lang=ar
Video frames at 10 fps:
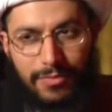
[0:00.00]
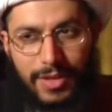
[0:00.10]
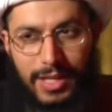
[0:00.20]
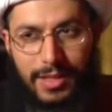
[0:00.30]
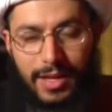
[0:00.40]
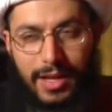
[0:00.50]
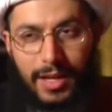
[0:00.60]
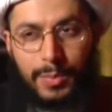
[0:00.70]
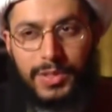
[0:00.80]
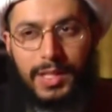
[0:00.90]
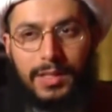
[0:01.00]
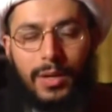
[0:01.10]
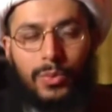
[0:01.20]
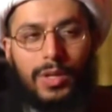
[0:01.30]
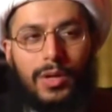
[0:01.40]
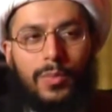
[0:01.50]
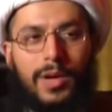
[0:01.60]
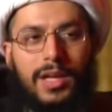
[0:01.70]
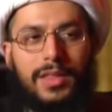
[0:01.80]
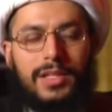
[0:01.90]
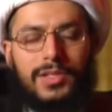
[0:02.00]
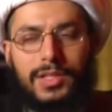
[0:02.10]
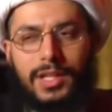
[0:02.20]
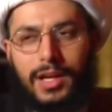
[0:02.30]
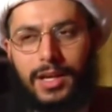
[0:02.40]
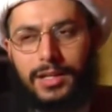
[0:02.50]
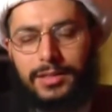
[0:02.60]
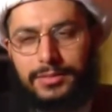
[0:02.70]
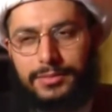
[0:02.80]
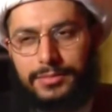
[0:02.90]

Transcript: فلذا ابتدعوا لهم هذا الاصطلاح